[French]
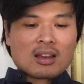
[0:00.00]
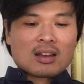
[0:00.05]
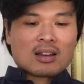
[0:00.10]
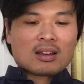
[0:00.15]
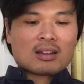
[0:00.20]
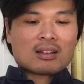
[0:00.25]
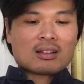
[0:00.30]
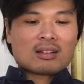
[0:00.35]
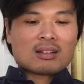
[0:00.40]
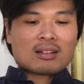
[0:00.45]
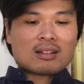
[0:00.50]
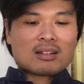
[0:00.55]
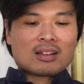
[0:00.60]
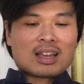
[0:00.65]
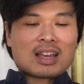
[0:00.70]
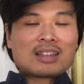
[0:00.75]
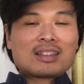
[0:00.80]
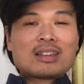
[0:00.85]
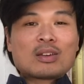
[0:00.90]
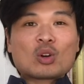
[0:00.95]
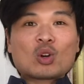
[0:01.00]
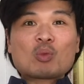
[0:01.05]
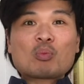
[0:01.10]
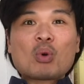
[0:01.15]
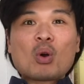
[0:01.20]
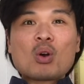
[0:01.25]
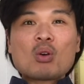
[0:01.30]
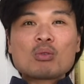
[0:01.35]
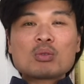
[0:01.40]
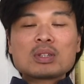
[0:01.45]
euh, et qui
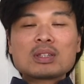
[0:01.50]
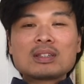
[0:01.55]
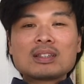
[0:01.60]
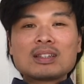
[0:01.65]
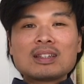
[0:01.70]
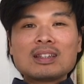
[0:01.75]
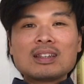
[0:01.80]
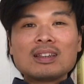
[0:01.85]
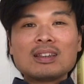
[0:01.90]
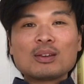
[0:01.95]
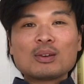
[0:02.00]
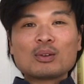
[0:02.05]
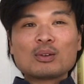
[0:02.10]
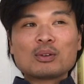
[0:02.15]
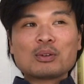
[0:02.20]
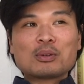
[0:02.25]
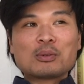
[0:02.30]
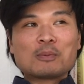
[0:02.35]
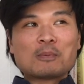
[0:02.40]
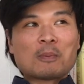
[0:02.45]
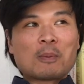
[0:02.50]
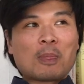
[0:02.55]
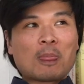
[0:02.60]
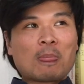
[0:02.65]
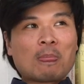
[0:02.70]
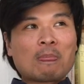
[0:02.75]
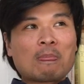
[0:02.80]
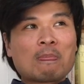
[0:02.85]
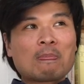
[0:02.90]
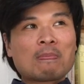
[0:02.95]
reprend aussi, euh,
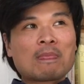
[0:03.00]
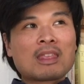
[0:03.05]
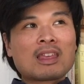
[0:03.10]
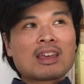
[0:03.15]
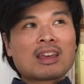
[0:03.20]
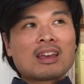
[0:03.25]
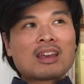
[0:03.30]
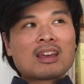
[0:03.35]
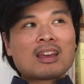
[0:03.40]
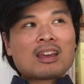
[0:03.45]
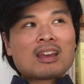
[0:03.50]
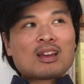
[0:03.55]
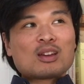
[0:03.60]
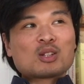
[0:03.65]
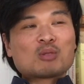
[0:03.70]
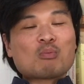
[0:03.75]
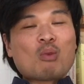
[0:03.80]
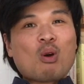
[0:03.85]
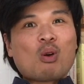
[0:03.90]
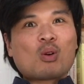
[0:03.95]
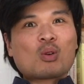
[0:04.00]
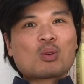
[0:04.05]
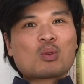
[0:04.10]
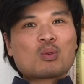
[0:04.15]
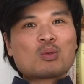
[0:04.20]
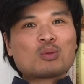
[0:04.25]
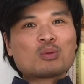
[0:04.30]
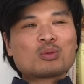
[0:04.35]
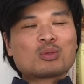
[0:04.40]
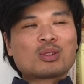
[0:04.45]
je m'en rends
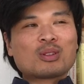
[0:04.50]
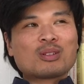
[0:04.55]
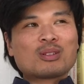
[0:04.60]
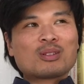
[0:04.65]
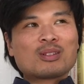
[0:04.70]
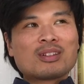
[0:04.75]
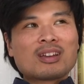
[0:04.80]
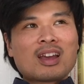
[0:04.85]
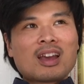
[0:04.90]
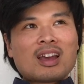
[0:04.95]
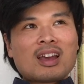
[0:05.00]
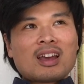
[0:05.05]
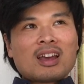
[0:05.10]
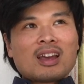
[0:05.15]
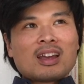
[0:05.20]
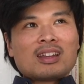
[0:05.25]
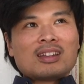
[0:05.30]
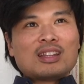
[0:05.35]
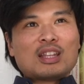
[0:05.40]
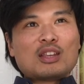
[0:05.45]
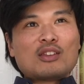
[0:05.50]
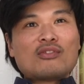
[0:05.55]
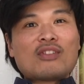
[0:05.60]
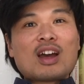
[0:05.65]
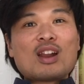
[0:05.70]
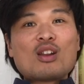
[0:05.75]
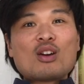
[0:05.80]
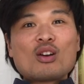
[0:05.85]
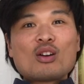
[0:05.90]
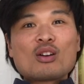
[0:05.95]
compte, des
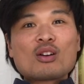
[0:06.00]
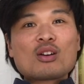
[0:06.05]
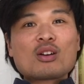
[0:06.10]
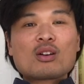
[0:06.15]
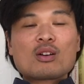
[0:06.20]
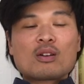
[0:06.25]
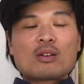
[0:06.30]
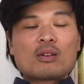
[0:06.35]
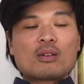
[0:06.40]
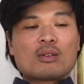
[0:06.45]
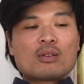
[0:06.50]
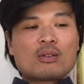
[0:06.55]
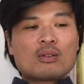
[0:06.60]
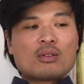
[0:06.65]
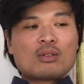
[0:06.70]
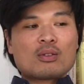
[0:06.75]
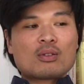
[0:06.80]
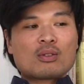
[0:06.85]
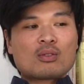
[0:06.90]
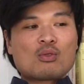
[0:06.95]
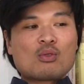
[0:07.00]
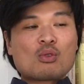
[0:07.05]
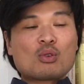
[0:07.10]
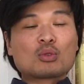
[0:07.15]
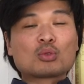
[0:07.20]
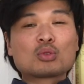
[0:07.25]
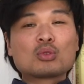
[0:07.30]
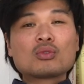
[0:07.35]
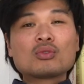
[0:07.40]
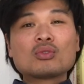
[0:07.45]
valeurs qu'on
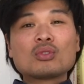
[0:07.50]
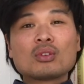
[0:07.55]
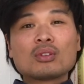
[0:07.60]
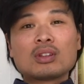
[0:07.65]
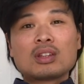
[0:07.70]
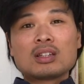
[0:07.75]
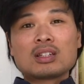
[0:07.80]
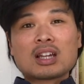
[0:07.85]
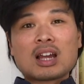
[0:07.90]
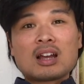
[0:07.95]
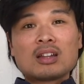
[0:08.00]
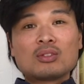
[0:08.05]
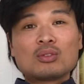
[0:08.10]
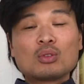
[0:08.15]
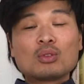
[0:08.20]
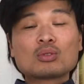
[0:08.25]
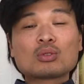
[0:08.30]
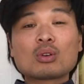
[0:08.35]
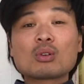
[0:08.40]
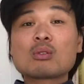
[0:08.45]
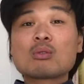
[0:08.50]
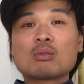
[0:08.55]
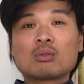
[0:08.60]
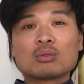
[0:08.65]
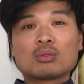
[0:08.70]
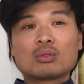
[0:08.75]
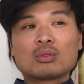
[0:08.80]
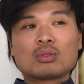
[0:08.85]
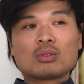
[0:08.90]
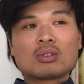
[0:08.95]
retrouve dans déjà d'autres
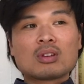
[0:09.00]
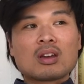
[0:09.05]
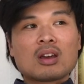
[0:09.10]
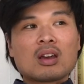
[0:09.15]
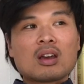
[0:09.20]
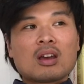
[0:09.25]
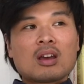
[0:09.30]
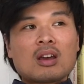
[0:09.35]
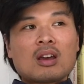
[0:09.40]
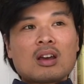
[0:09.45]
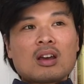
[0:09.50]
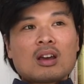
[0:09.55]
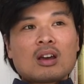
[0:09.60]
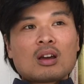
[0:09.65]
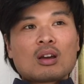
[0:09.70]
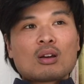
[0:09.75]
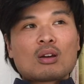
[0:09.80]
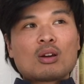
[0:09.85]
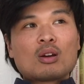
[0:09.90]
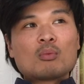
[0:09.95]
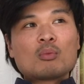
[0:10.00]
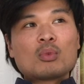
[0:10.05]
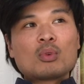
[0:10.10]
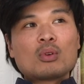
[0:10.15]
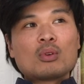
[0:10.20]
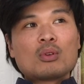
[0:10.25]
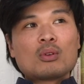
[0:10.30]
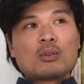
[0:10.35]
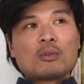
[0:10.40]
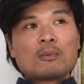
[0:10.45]
contes,
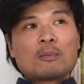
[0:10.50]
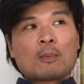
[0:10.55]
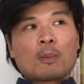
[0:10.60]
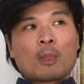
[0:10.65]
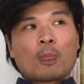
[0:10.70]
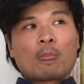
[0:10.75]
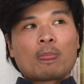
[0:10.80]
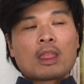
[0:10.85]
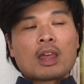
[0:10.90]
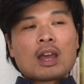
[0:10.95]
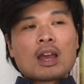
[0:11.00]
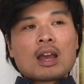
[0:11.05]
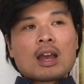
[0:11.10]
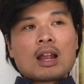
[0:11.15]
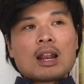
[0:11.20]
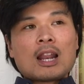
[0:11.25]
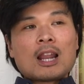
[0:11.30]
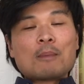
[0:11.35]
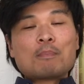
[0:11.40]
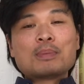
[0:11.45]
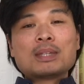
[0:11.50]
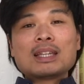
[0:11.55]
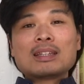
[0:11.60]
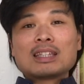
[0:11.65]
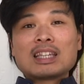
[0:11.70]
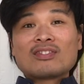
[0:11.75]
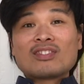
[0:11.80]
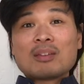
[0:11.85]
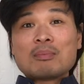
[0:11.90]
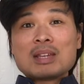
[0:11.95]
comme la piété
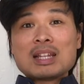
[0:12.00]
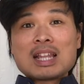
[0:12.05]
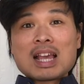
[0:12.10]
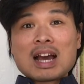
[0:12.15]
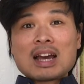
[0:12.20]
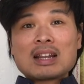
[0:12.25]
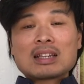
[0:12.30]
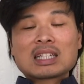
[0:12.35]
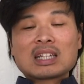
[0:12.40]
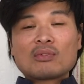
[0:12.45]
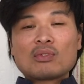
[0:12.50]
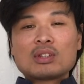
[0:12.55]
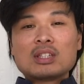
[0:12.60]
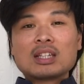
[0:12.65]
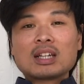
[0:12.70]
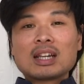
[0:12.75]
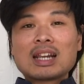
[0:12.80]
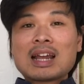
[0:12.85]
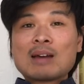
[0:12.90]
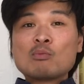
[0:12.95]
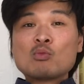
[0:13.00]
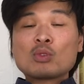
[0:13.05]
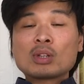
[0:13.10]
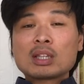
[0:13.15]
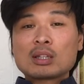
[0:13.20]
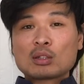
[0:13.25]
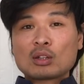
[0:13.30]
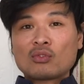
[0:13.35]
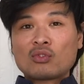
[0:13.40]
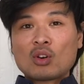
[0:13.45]
familiale, ça veut dire l'amour
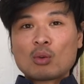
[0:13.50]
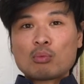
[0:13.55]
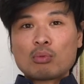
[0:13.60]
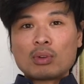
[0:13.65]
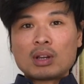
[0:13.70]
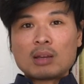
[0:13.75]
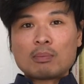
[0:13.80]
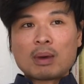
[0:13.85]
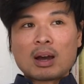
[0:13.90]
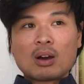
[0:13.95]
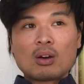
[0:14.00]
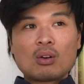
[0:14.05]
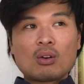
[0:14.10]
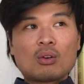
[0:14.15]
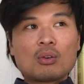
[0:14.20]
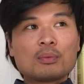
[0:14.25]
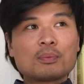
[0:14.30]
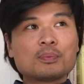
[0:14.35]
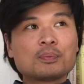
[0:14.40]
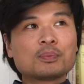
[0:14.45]
des enfants pour les parents,